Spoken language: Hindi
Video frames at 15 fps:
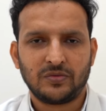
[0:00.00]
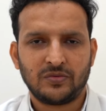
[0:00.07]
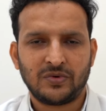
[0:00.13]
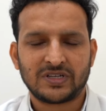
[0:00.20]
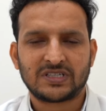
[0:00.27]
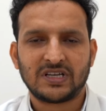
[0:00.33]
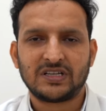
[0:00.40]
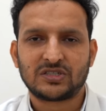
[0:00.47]

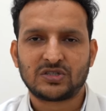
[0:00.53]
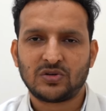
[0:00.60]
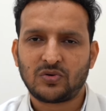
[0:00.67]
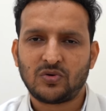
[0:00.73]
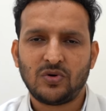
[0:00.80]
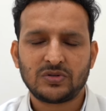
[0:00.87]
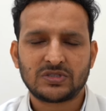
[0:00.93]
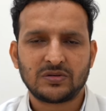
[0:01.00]
वैसे हिस्से
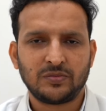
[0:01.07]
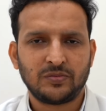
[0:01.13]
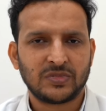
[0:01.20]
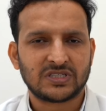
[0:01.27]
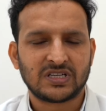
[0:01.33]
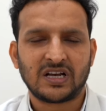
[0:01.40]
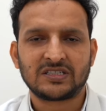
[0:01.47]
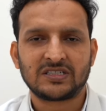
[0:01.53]
को
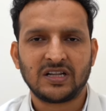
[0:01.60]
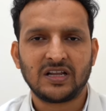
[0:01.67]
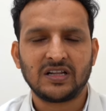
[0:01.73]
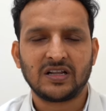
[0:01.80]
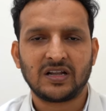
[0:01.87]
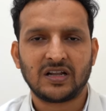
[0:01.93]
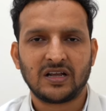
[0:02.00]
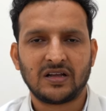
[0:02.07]
मसाज नहीं
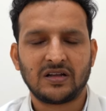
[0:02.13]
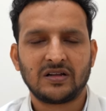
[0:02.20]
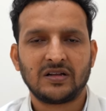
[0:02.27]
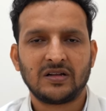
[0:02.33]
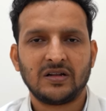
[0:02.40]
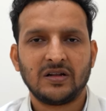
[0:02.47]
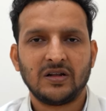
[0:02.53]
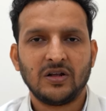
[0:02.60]
देना है
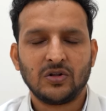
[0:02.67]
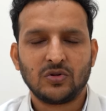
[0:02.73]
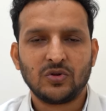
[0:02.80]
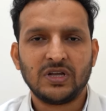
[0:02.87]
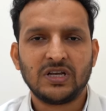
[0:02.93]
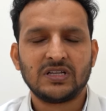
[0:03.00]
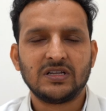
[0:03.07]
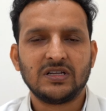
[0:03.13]
तो
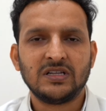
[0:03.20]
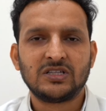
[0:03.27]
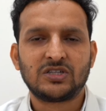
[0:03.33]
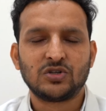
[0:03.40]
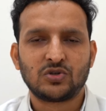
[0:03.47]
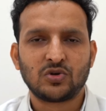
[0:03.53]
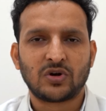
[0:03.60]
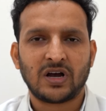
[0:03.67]
ये इन
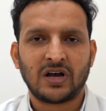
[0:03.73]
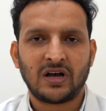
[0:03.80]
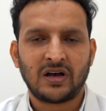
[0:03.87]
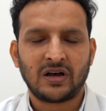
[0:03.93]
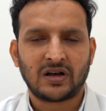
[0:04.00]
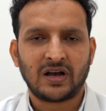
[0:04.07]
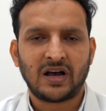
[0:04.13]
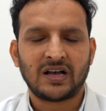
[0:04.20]
चीज़ों का
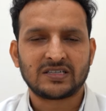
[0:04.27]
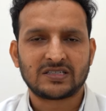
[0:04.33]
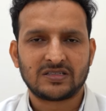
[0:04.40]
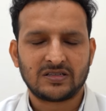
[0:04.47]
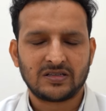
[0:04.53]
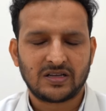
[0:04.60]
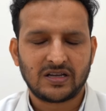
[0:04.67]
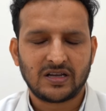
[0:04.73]
खास
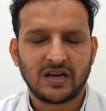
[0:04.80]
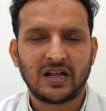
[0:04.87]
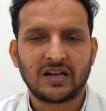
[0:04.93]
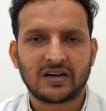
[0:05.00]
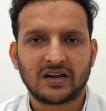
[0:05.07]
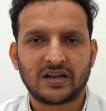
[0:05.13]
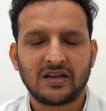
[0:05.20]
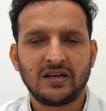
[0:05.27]
ख्याल
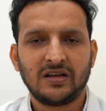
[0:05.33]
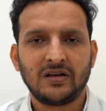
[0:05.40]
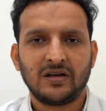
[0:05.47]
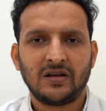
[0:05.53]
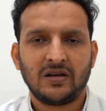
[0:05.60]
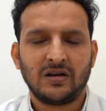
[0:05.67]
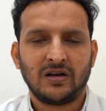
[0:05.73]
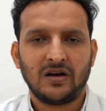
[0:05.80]
रखें
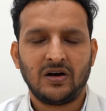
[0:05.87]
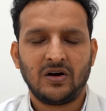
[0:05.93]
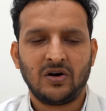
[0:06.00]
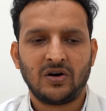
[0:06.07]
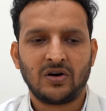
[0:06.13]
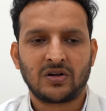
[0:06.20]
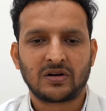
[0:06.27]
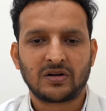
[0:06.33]

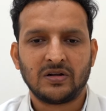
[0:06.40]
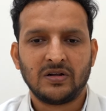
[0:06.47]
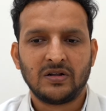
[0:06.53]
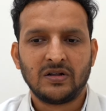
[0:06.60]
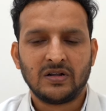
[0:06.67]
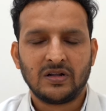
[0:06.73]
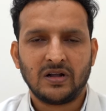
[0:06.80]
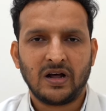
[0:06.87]
और
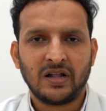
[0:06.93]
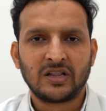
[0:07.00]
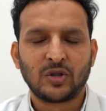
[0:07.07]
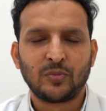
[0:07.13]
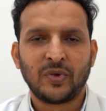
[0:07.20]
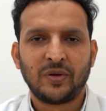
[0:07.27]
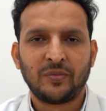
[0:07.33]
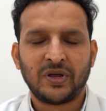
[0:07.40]
तो अंत
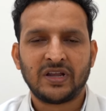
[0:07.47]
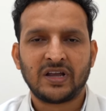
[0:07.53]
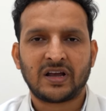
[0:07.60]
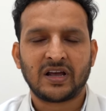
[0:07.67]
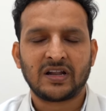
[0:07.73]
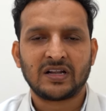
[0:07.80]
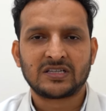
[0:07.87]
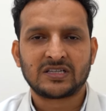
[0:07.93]
में मैं ये
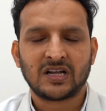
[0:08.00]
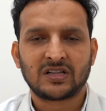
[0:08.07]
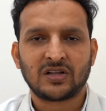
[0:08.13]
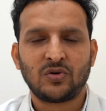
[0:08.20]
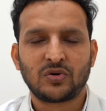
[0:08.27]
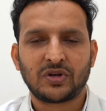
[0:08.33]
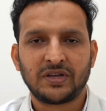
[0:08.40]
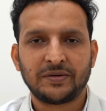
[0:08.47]
कहना चाहता
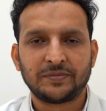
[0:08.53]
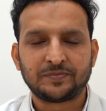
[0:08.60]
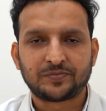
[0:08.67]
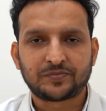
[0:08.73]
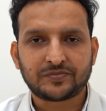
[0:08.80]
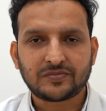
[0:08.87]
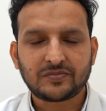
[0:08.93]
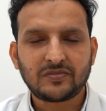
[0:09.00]
हूँ कि
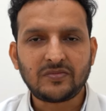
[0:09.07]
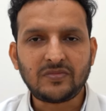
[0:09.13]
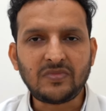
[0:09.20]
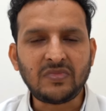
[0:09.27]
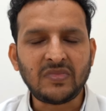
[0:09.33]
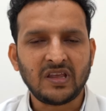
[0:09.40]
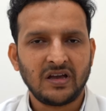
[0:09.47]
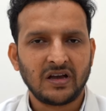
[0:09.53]

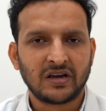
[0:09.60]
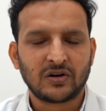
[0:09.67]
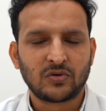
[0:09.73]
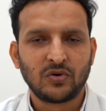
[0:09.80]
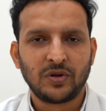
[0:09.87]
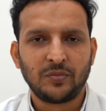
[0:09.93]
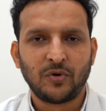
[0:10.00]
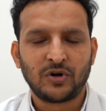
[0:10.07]
अगर
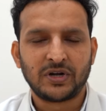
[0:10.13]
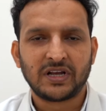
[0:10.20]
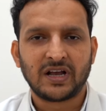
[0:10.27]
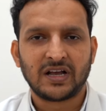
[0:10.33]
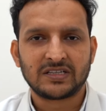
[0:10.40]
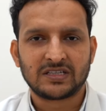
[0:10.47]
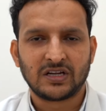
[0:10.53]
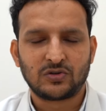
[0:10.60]
कोई बॉडी
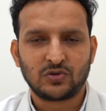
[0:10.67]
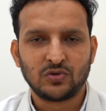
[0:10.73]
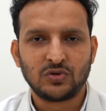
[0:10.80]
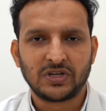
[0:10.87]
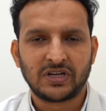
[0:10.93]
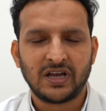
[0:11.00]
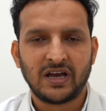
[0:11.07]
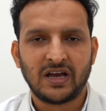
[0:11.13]
का हिस्सा
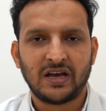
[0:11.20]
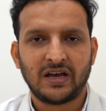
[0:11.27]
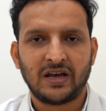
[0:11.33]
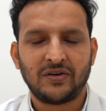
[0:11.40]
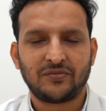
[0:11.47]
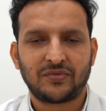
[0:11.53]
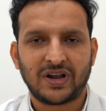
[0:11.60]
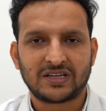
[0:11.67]
टूट गया है
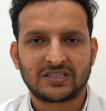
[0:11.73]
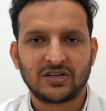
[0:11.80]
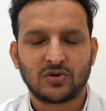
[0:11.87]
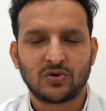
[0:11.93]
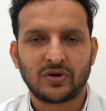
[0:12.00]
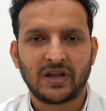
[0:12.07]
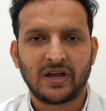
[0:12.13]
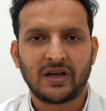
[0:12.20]
फ्रैक्चर
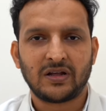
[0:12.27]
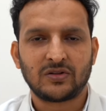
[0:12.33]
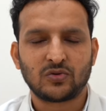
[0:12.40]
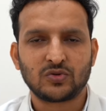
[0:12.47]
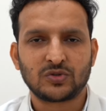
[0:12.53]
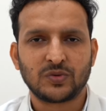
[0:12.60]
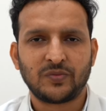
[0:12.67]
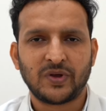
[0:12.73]
हो गया है तो
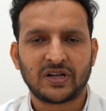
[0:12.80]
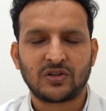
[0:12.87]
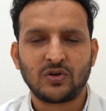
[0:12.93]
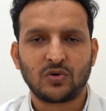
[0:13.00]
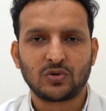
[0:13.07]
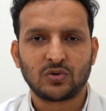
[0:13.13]
उस व्यक्ति को